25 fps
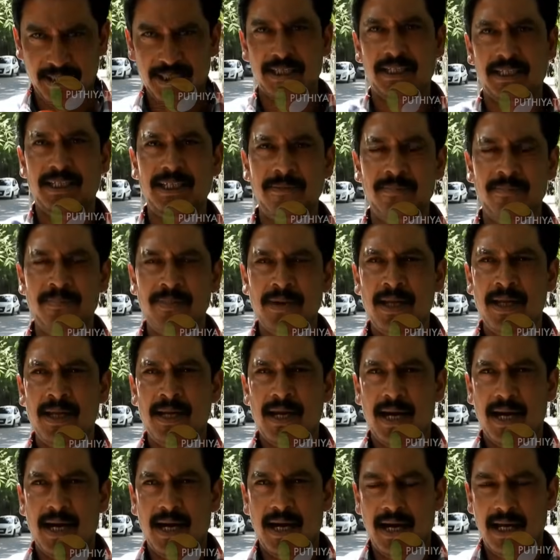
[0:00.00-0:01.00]
செய்து
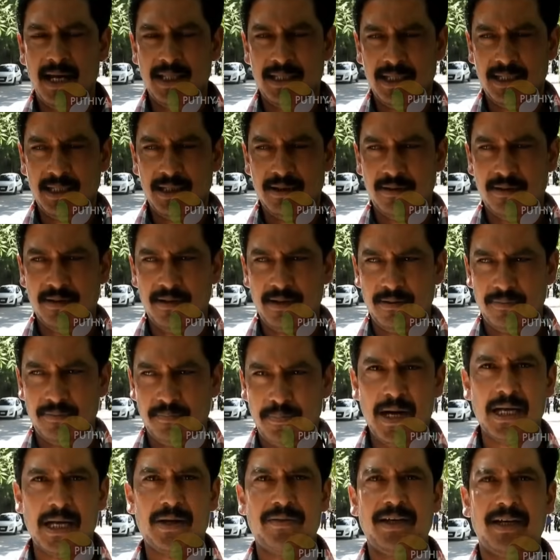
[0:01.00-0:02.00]
அதை
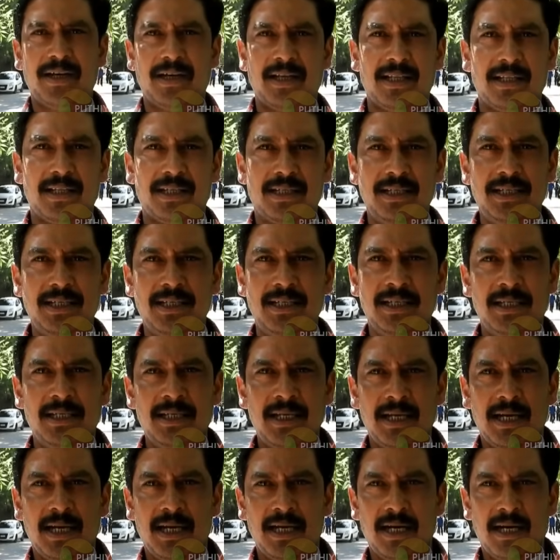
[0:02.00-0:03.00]
பார்வையிடுறதுக்கு
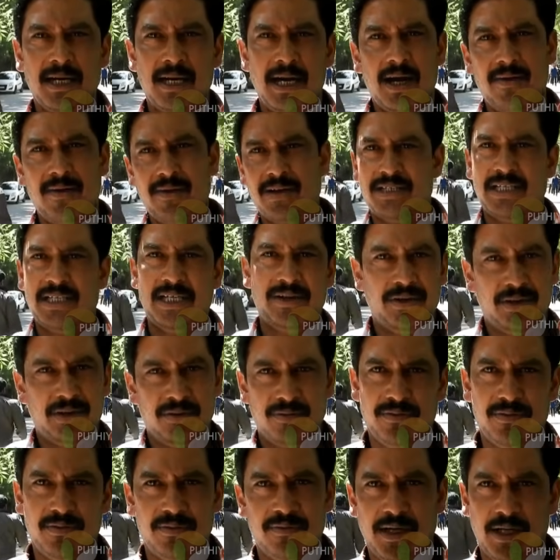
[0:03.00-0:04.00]
ஆவணம் செய்ய
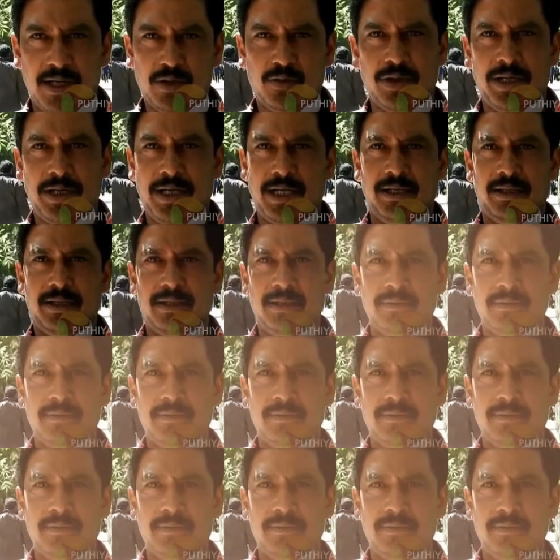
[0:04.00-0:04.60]
வேண்டும் வனத்துறை